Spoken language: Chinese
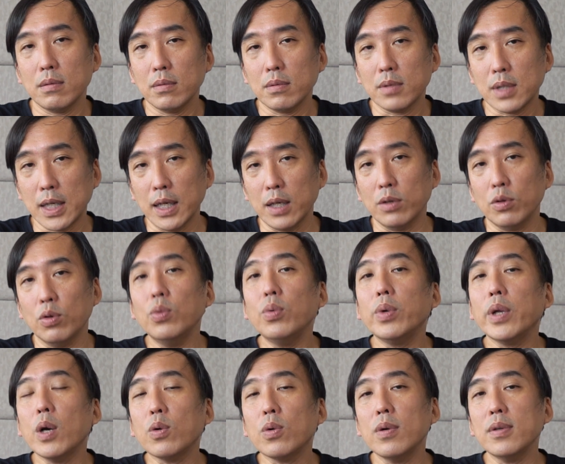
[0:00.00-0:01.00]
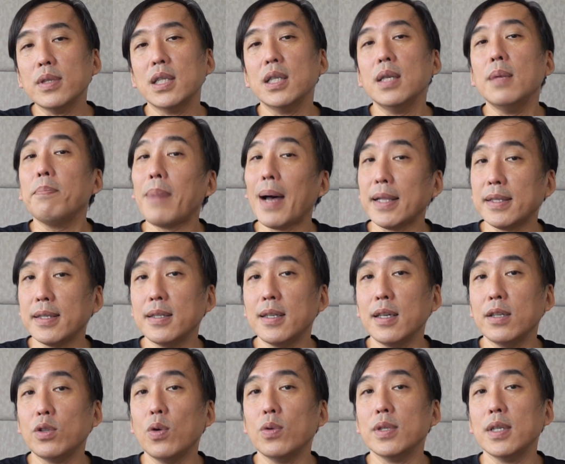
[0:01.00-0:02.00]
请物流公司把这
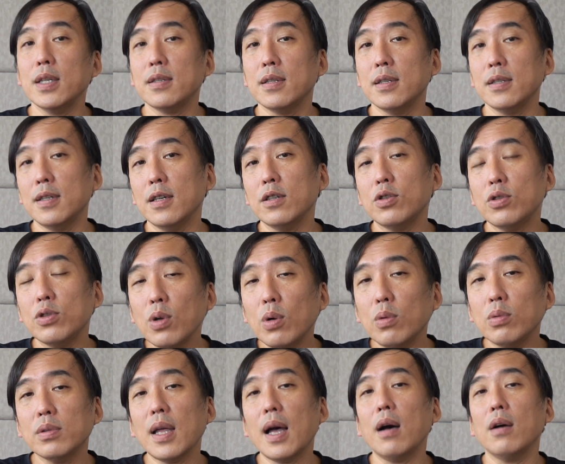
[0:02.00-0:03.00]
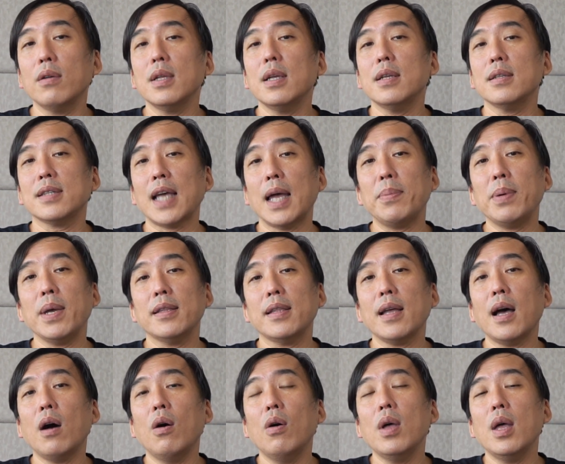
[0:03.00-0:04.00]
些东西直接送到宅配
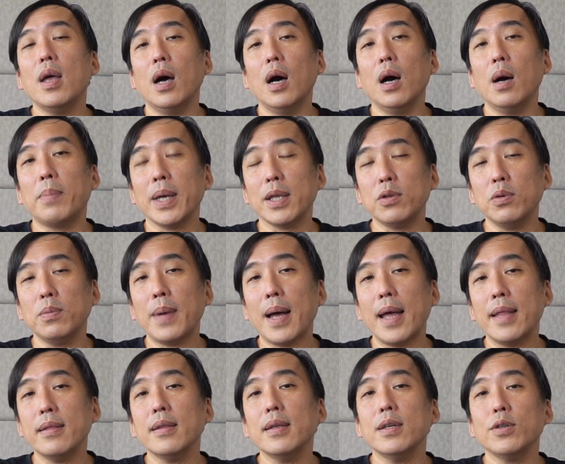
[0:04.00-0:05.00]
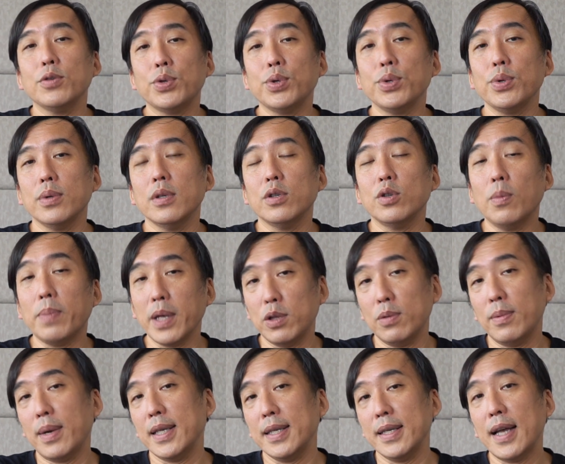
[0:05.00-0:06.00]
到啊陪读班去，用陪
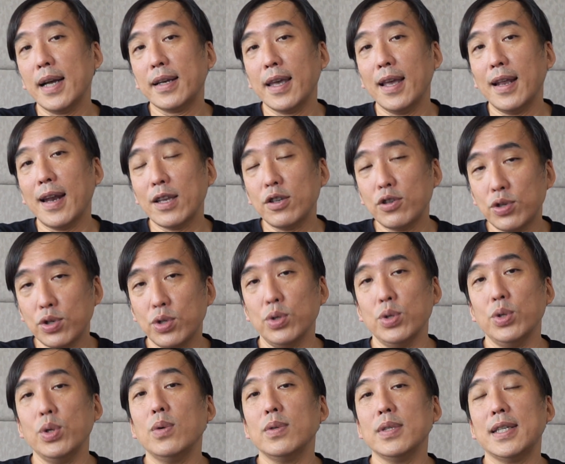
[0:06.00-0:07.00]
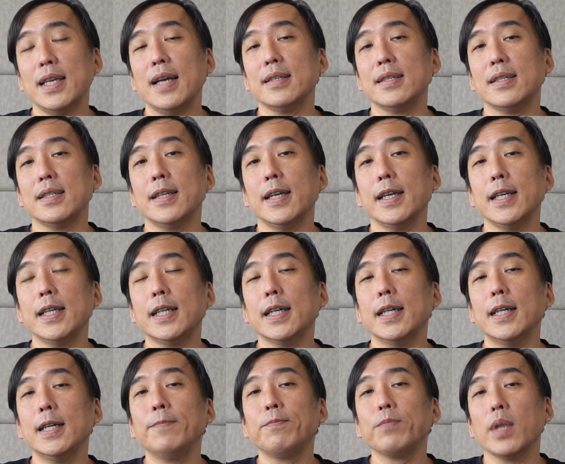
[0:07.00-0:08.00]
读班一样可以来使用这样子的一
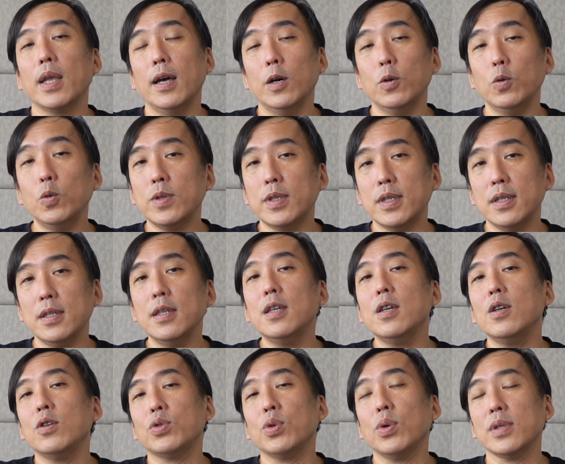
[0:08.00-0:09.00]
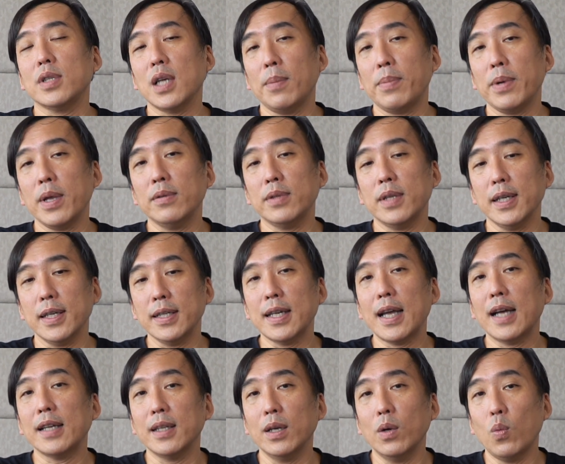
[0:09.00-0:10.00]
个呃物资做小朋友的营
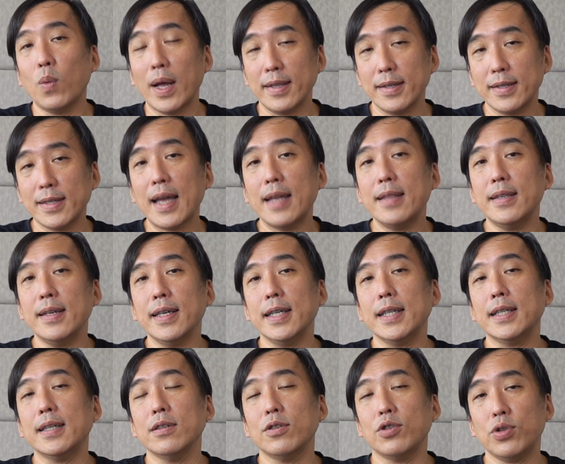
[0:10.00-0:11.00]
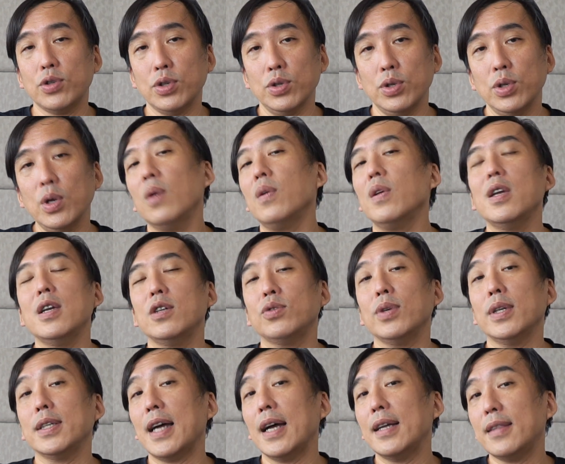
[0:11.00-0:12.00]
养的晚餐的一个使用。
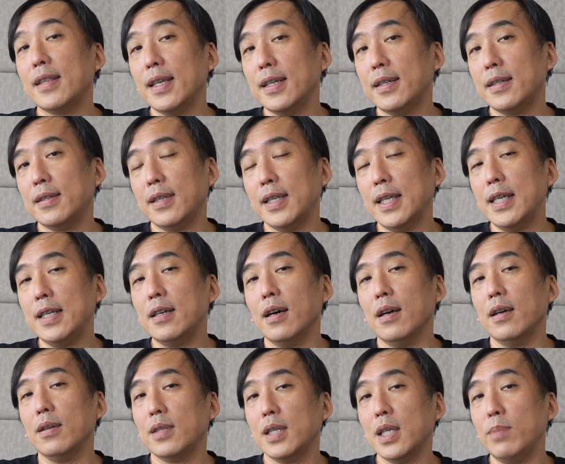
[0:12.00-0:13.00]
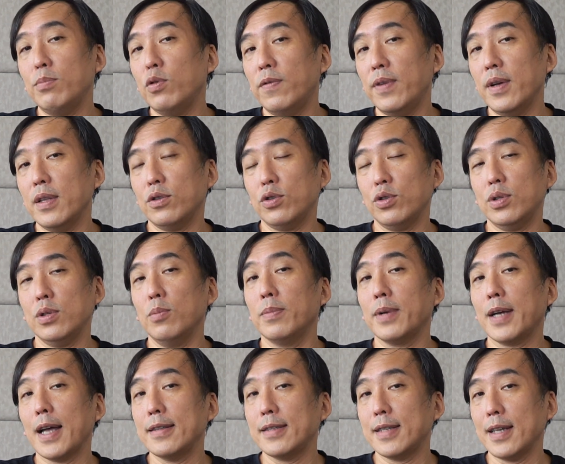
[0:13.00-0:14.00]
所以这样第第一个第一部分就是我们
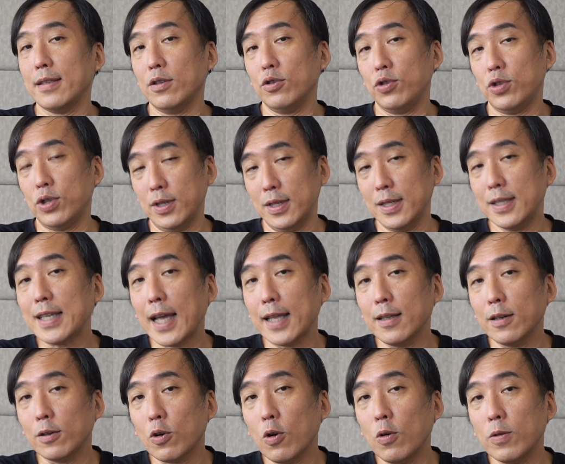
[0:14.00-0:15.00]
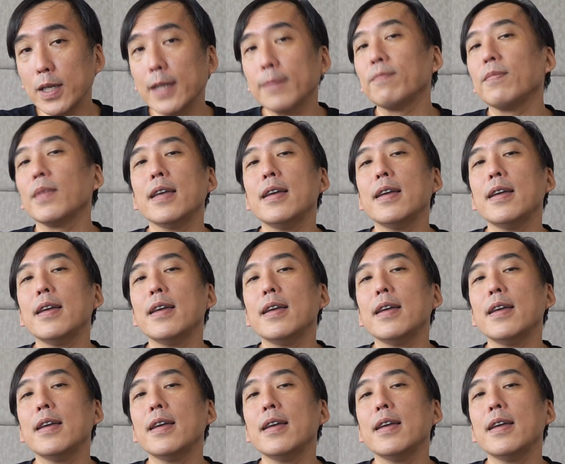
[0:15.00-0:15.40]
刚刚讲的食材的供应。